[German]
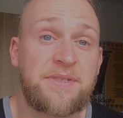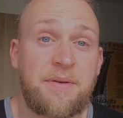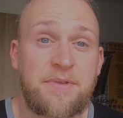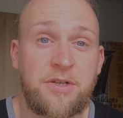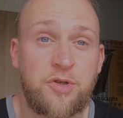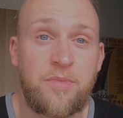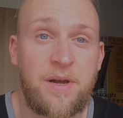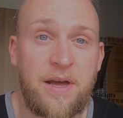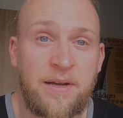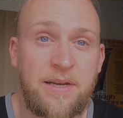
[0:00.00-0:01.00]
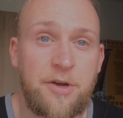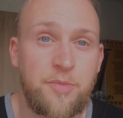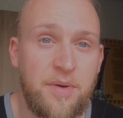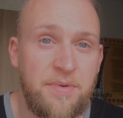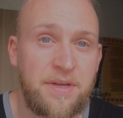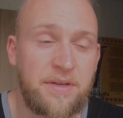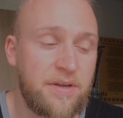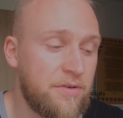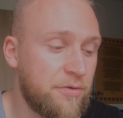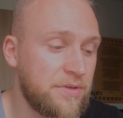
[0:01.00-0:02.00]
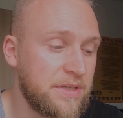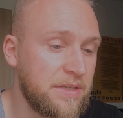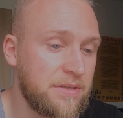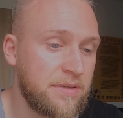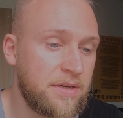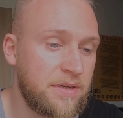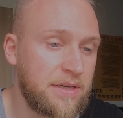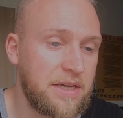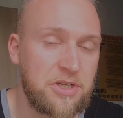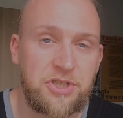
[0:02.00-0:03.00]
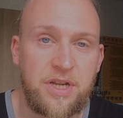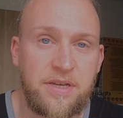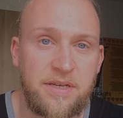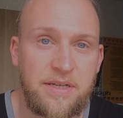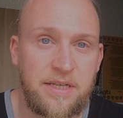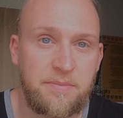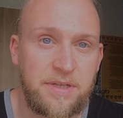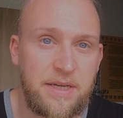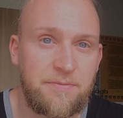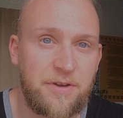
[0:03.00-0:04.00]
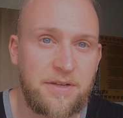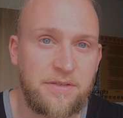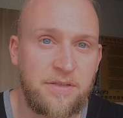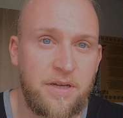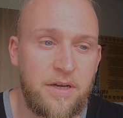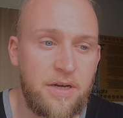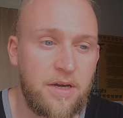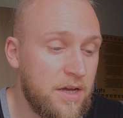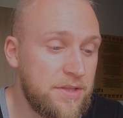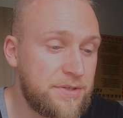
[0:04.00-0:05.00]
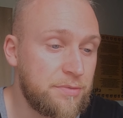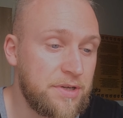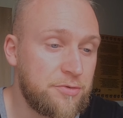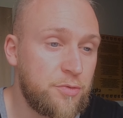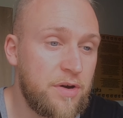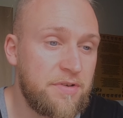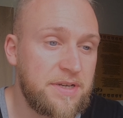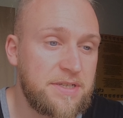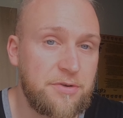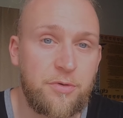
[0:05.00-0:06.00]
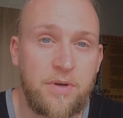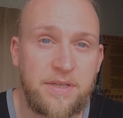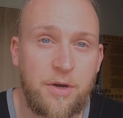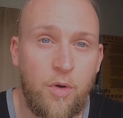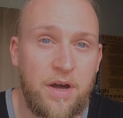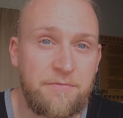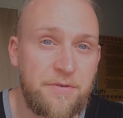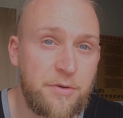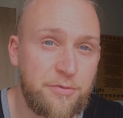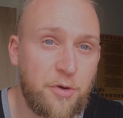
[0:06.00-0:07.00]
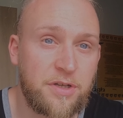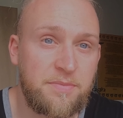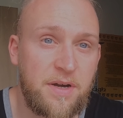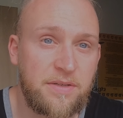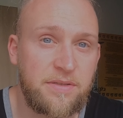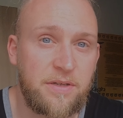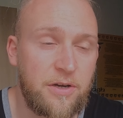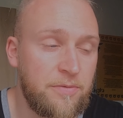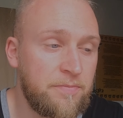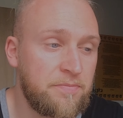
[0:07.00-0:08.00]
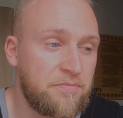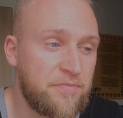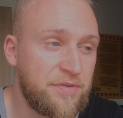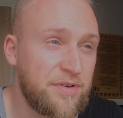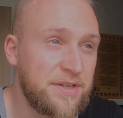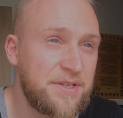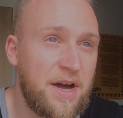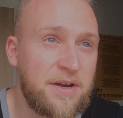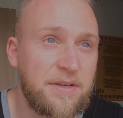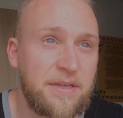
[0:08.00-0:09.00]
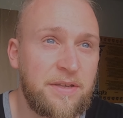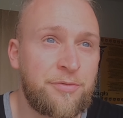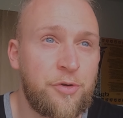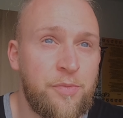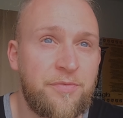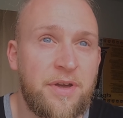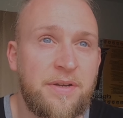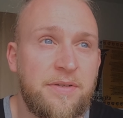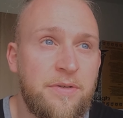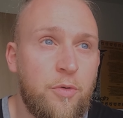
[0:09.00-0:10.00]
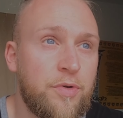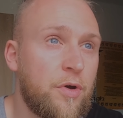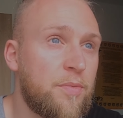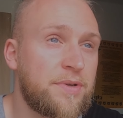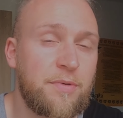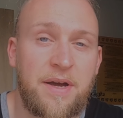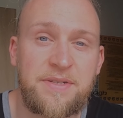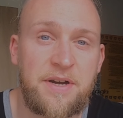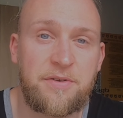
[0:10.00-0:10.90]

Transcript: jetzt habt ihr schon mal einen kleinen Überblick von den Gegenständen, die ich mitnehmen werde. Zu der Tour werde ich natürlich auch ein Video für euch machen. Ähm, wie viele Tage ich filmen werde oder ob ich nur einen